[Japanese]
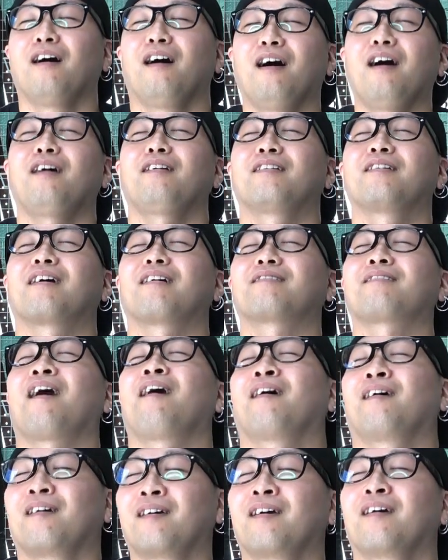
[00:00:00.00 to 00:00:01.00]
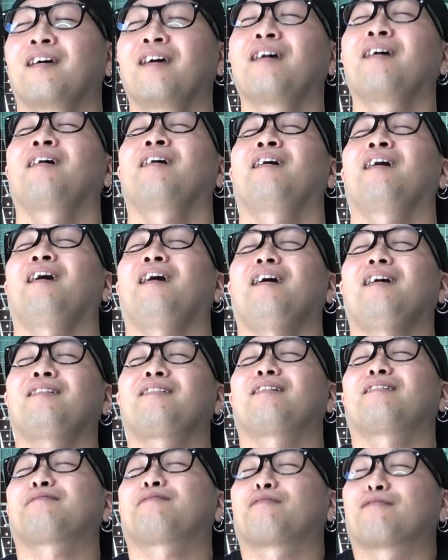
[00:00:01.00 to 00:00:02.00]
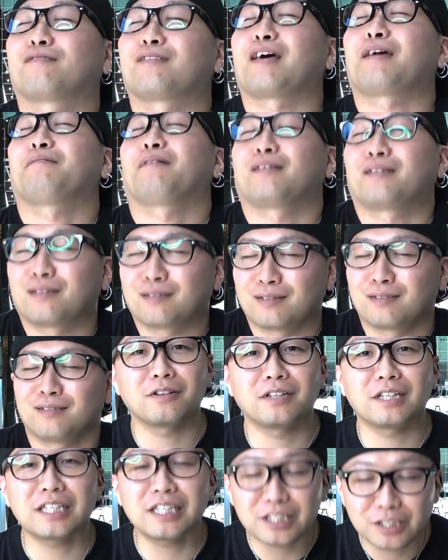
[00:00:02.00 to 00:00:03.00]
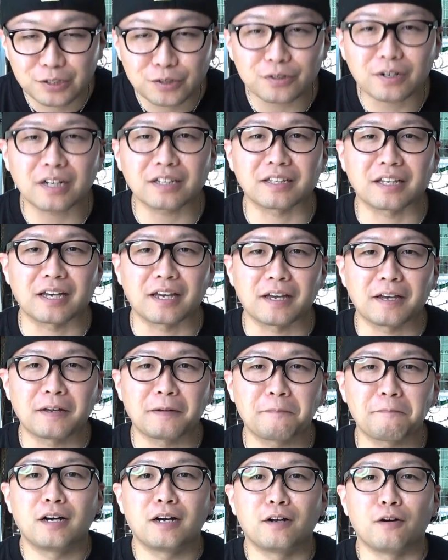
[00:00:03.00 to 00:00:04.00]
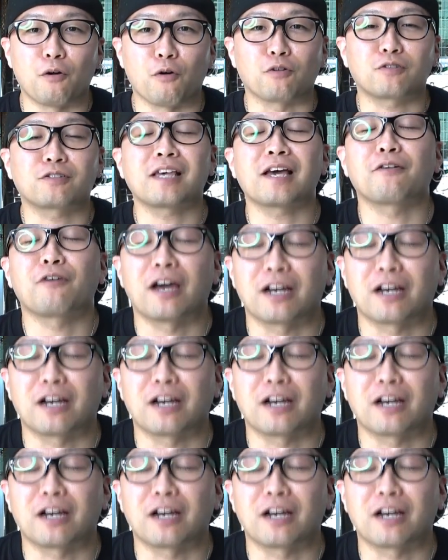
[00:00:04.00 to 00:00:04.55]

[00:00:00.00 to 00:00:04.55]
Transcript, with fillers: ありがたい。ありがとうございます。いっしゅうかんでろくせんご